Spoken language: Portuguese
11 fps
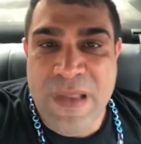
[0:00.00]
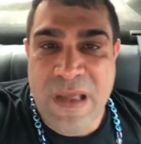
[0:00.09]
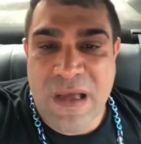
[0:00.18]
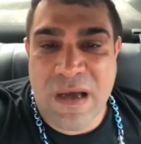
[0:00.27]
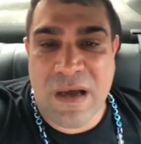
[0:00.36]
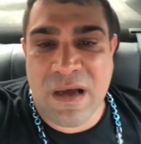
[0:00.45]

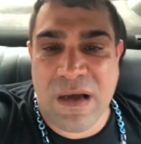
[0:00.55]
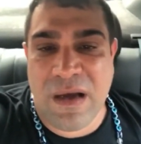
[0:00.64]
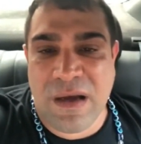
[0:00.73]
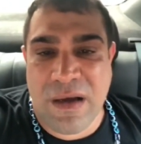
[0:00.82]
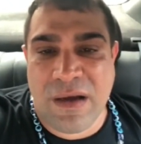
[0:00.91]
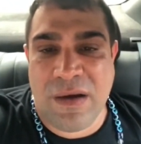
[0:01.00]

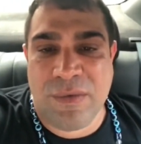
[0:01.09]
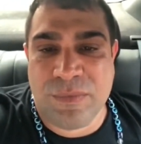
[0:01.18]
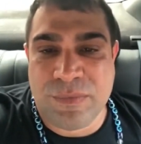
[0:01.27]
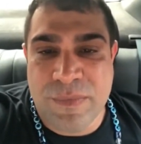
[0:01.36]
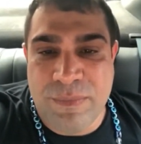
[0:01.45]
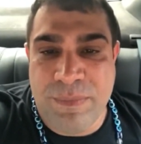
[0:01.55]
Uh,
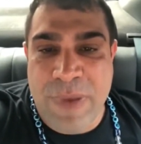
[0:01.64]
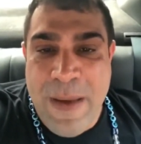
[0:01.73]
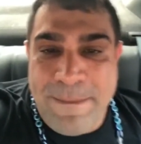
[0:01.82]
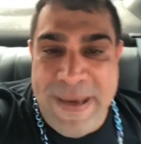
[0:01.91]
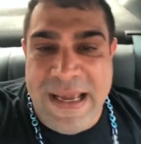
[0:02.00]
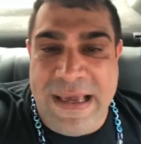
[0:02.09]

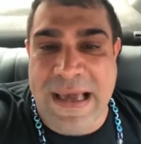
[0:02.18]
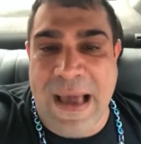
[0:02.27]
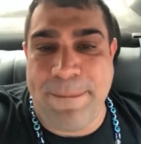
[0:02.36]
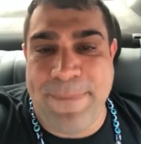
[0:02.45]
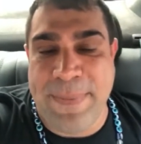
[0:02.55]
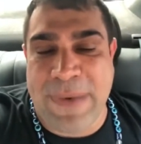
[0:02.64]
Pri
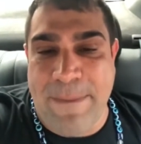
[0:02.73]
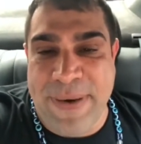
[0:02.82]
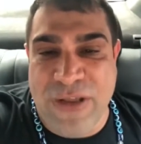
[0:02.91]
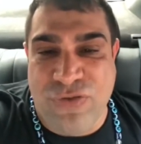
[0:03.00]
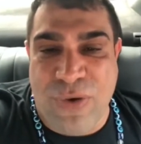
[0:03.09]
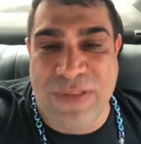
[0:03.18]

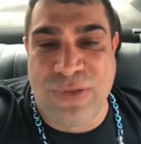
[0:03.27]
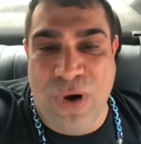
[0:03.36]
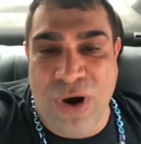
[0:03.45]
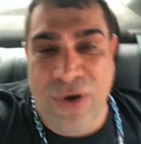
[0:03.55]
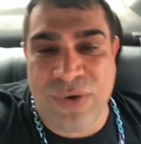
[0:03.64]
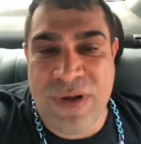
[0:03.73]
Caprite, que eu
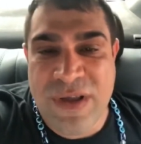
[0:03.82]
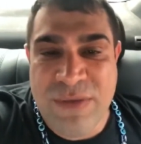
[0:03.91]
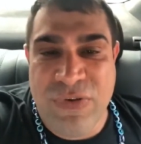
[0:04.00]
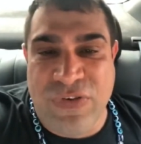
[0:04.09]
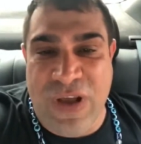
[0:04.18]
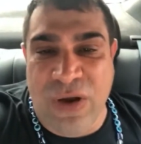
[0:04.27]
adoro.
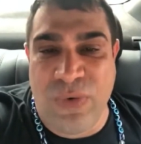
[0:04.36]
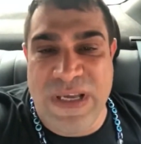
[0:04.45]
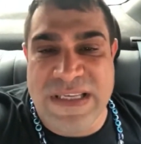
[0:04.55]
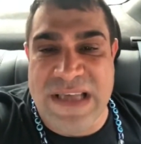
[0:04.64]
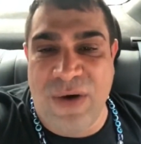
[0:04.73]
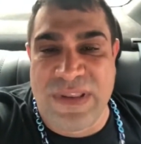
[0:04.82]
Jean
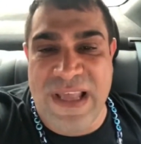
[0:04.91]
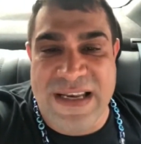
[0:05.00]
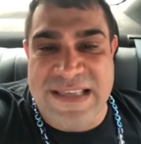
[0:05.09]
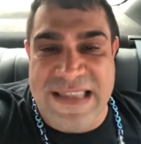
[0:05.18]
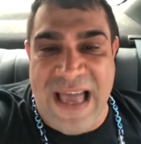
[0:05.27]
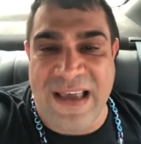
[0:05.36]
Luiz Aldana,
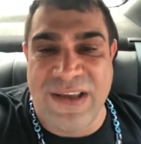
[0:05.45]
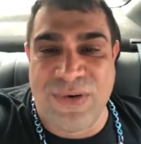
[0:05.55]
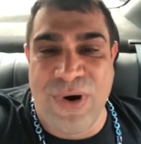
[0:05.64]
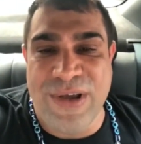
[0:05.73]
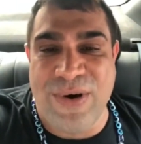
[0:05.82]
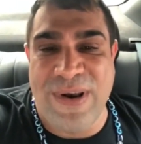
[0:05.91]
você tá rindo.
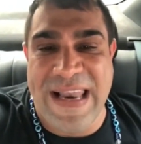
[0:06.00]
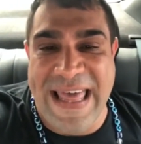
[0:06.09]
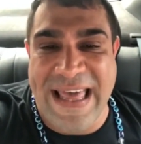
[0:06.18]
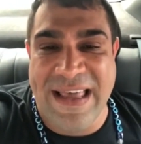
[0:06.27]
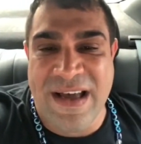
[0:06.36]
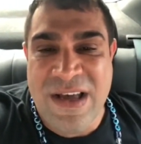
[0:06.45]
Oi,
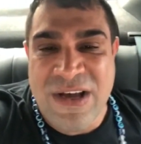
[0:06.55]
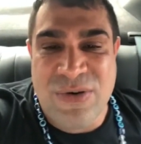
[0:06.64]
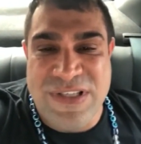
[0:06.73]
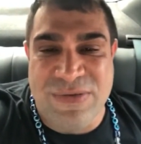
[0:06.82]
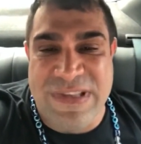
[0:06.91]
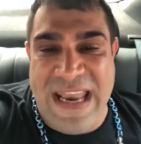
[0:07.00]
colega. O
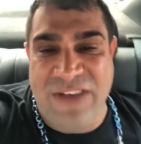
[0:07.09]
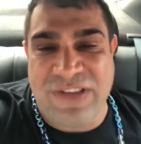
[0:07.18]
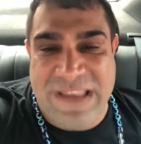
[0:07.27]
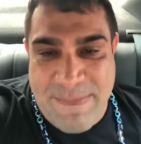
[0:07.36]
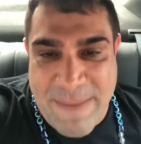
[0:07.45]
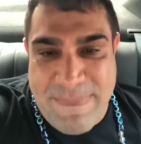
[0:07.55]
ursinho da Nádia
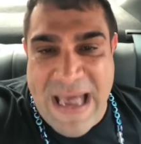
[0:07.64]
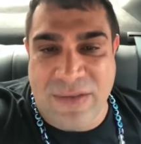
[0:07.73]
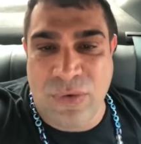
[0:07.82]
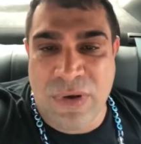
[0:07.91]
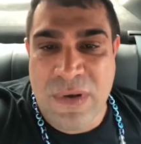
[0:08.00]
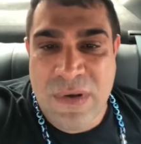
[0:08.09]
tá
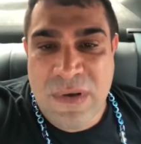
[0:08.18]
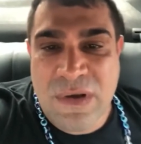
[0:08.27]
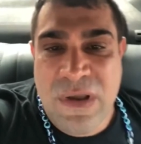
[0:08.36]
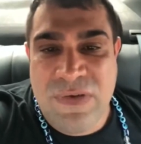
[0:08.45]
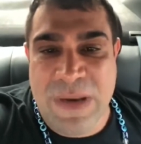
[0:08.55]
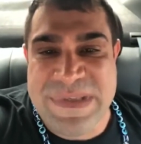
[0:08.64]
babado.
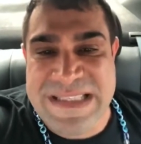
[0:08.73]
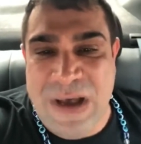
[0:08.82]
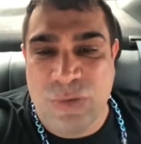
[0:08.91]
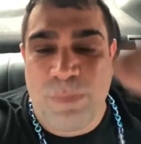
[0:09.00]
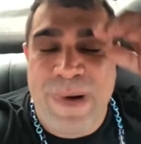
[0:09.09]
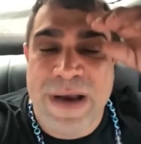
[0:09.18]
Felipe, você saiu
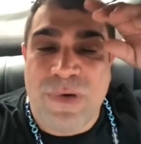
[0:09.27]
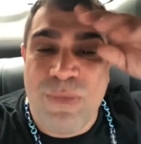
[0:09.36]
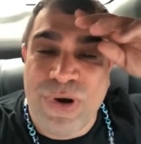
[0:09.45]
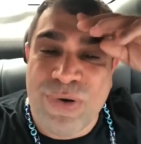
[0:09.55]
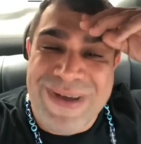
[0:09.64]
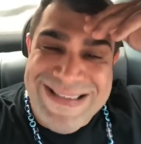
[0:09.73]
do pânico?
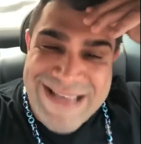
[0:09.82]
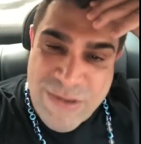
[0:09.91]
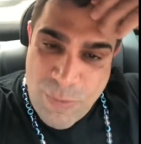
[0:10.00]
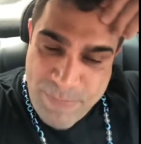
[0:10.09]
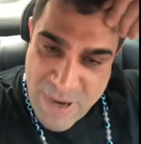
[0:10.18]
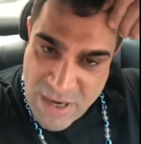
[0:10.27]
Amor, eu nunca saí
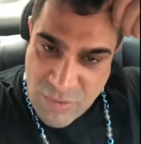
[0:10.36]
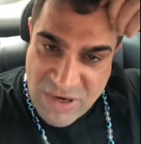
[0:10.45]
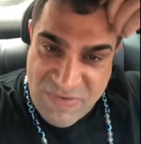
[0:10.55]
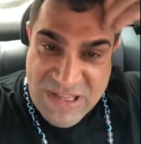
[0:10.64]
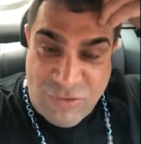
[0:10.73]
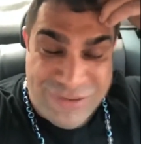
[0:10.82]
do pânico, na
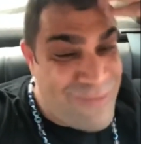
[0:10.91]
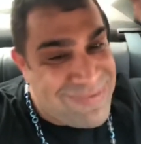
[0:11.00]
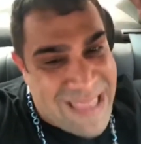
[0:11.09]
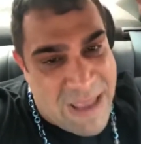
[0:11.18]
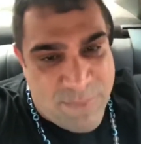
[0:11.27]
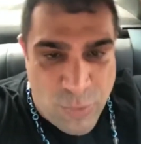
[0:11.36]
verdade. Eu dei um
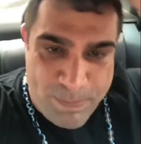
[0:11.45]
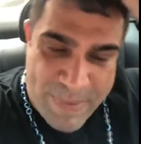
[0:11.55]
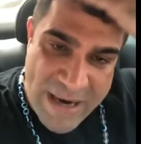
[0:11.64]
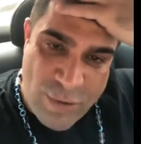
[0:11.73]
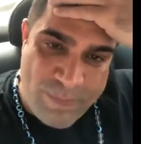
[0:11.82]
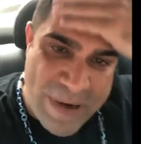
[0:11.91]
tempo no
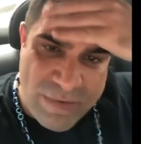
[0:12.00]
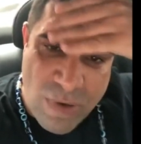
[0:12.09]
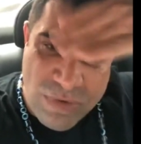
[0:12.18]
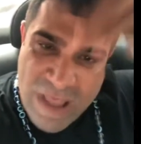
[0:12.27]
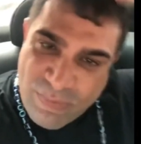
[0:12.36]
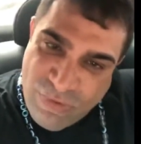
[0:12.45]
pânico, o pânico deu
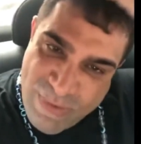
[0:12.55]
um tempo de mim,